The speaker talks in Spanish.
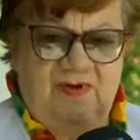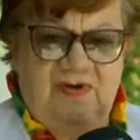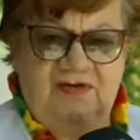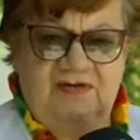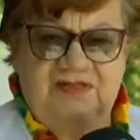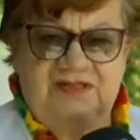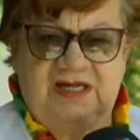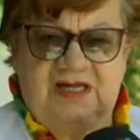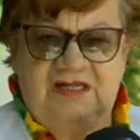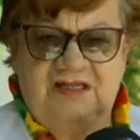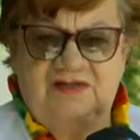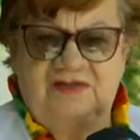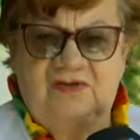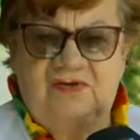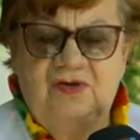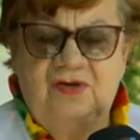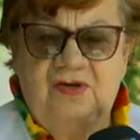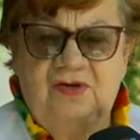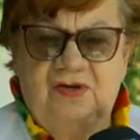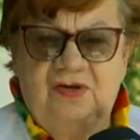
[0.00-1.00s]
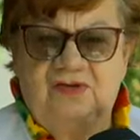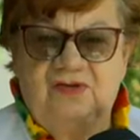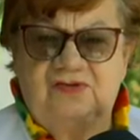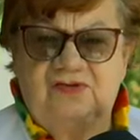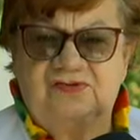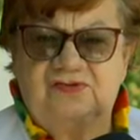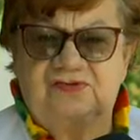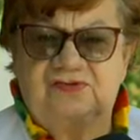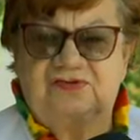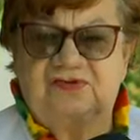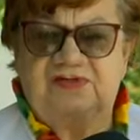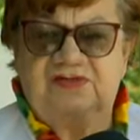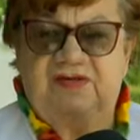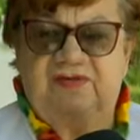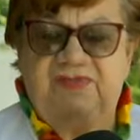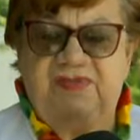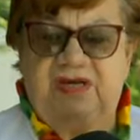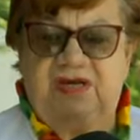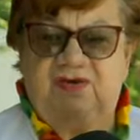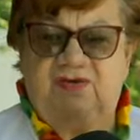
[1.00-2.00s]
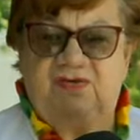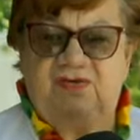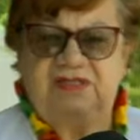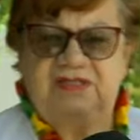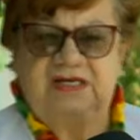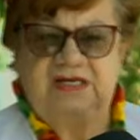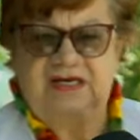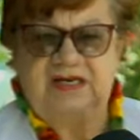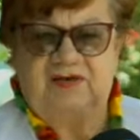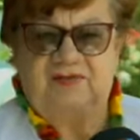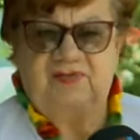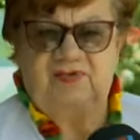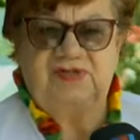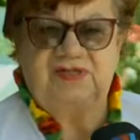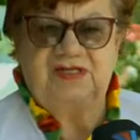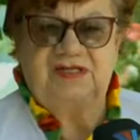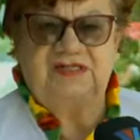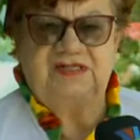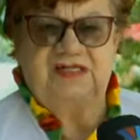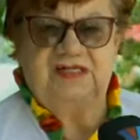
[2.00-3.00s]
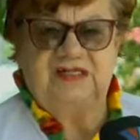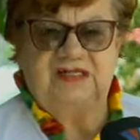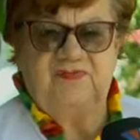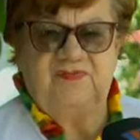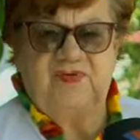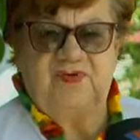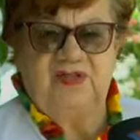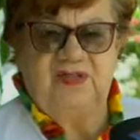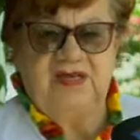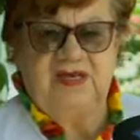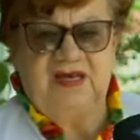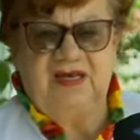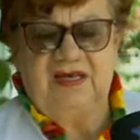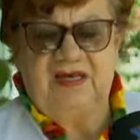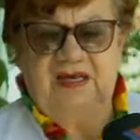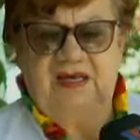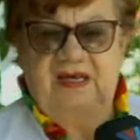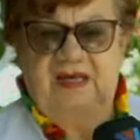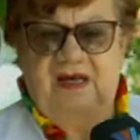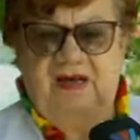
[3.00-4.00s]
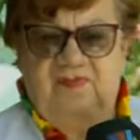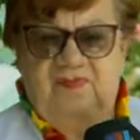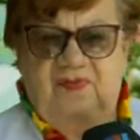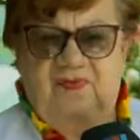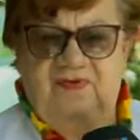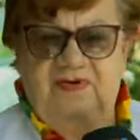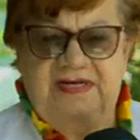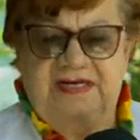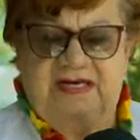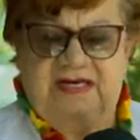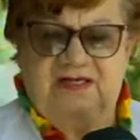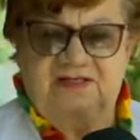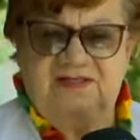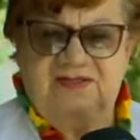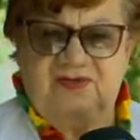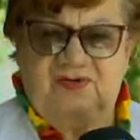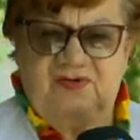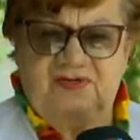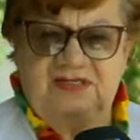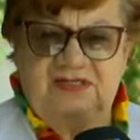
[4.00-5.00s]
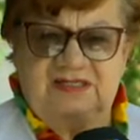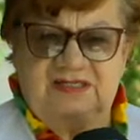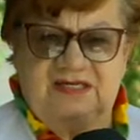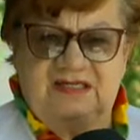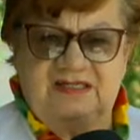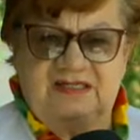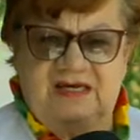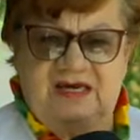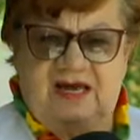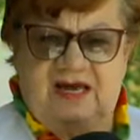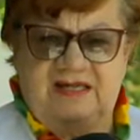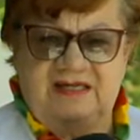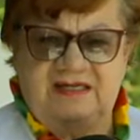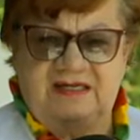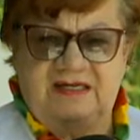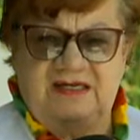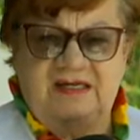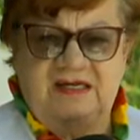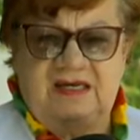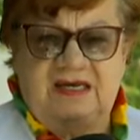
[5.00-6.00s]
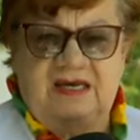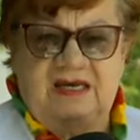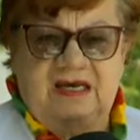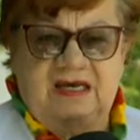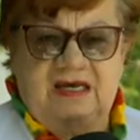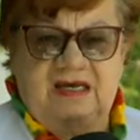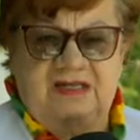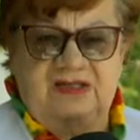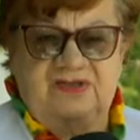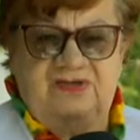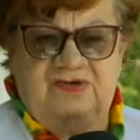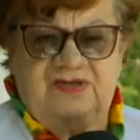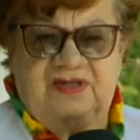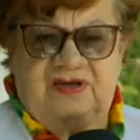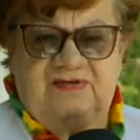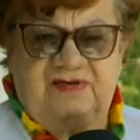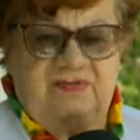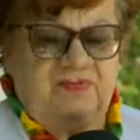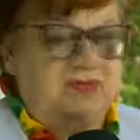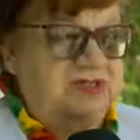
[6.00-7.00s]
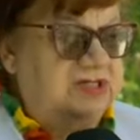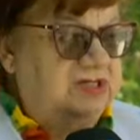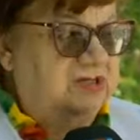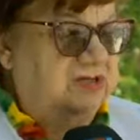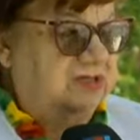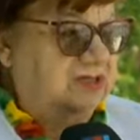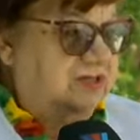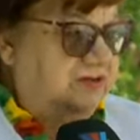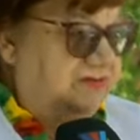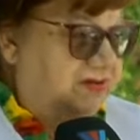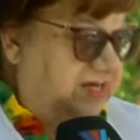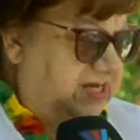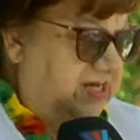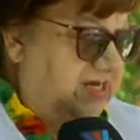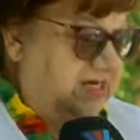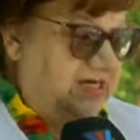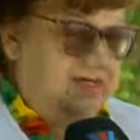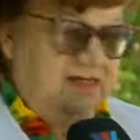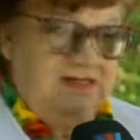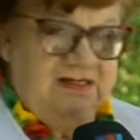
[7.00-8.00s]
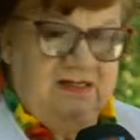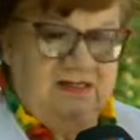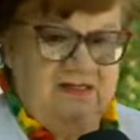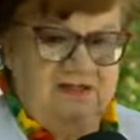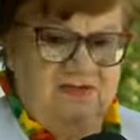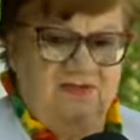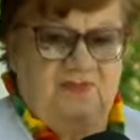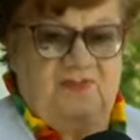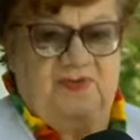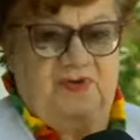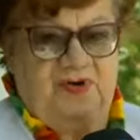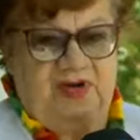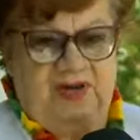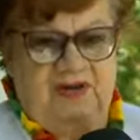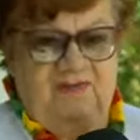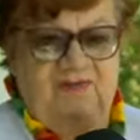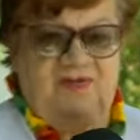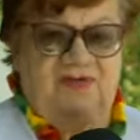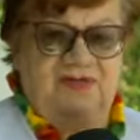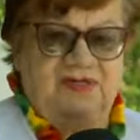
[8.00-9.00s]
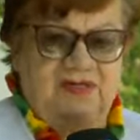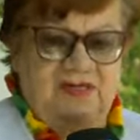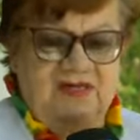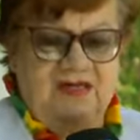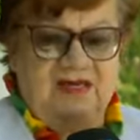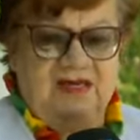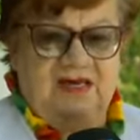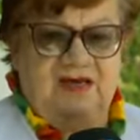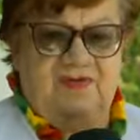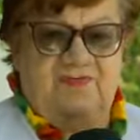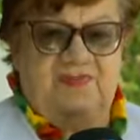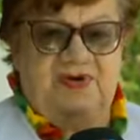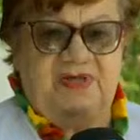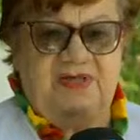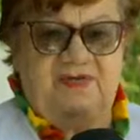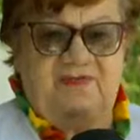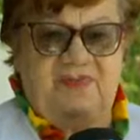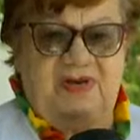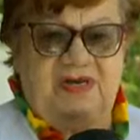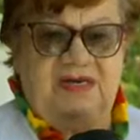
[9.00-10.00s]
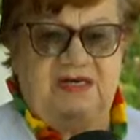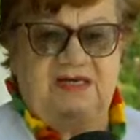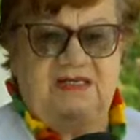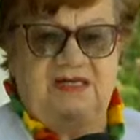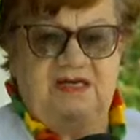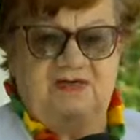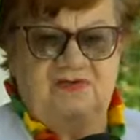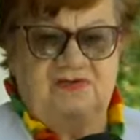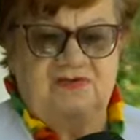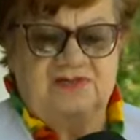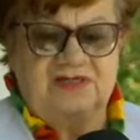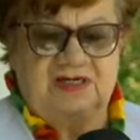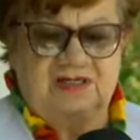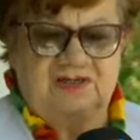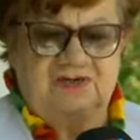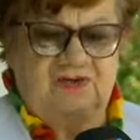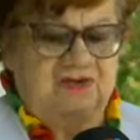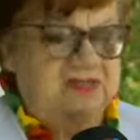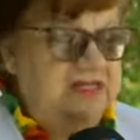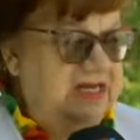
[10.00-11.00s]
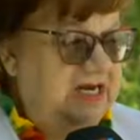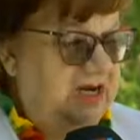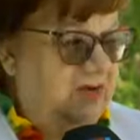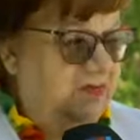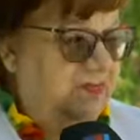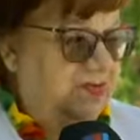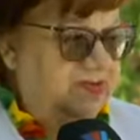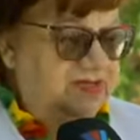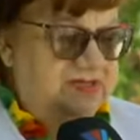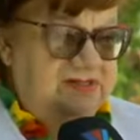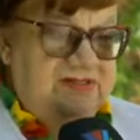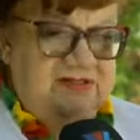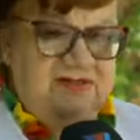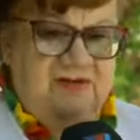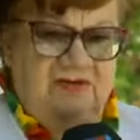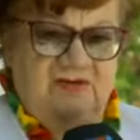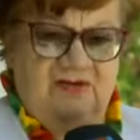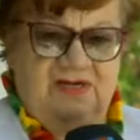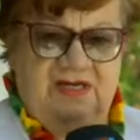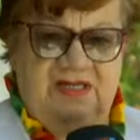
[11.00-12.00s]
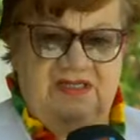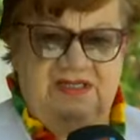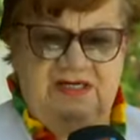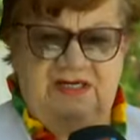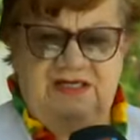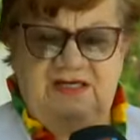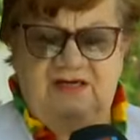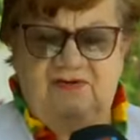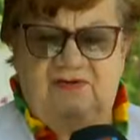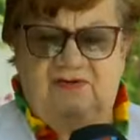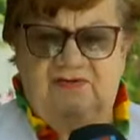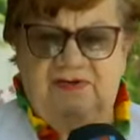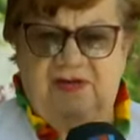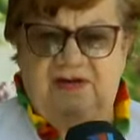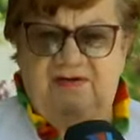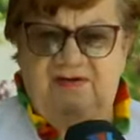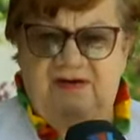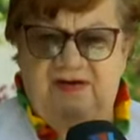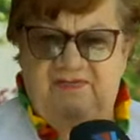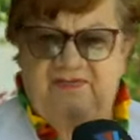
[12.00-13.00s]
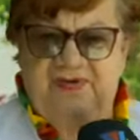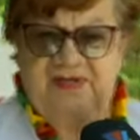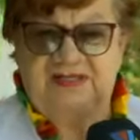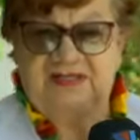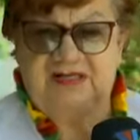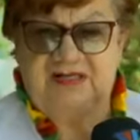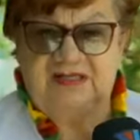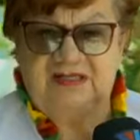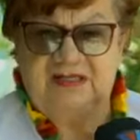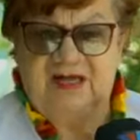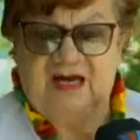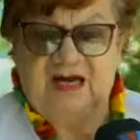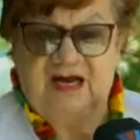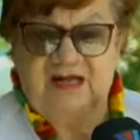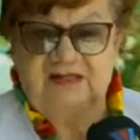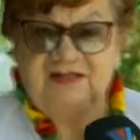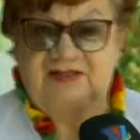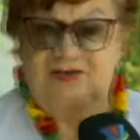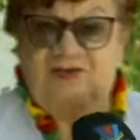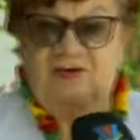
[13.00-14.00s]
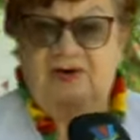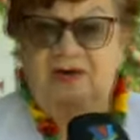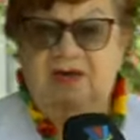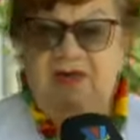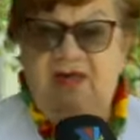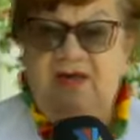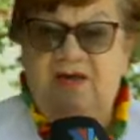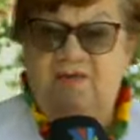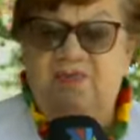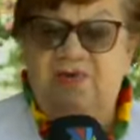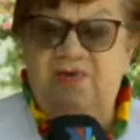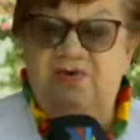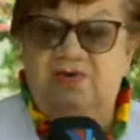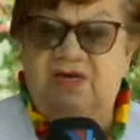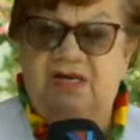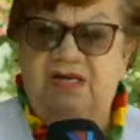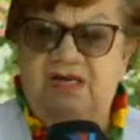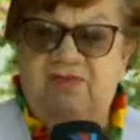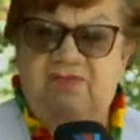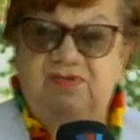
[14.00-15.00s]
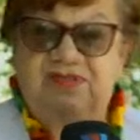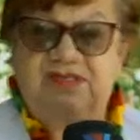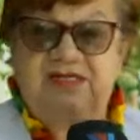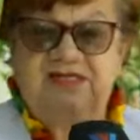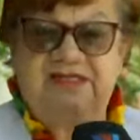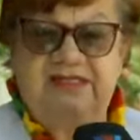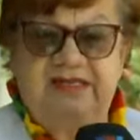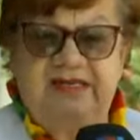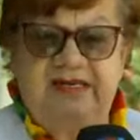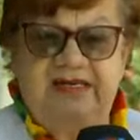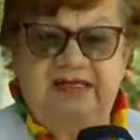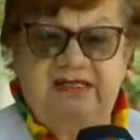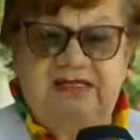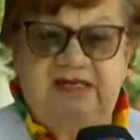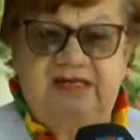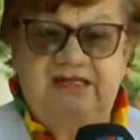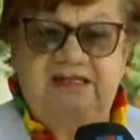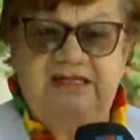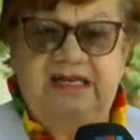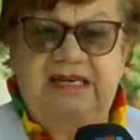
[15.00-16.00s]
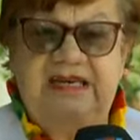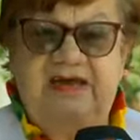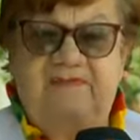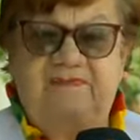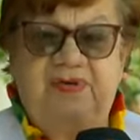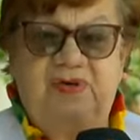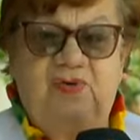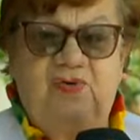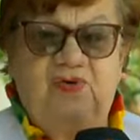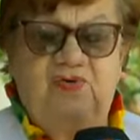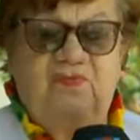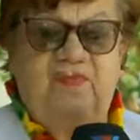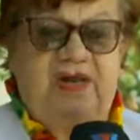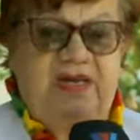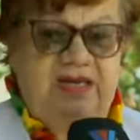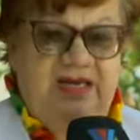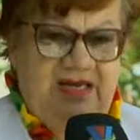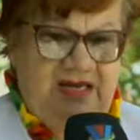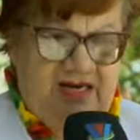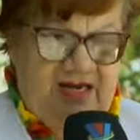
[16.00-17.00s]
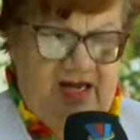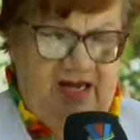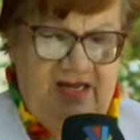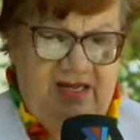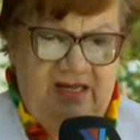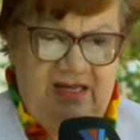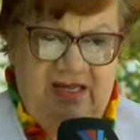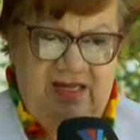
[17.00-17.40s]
Por lo tanto, nosotros también condenamos este tipo de publicaciones que se hacen no sabemos de dónde vienen, suponemos que pueden venir de algún sector de la oposición que tiene el gobierno de la presidenta Castro, pero queremos decirles que esta es la peor manera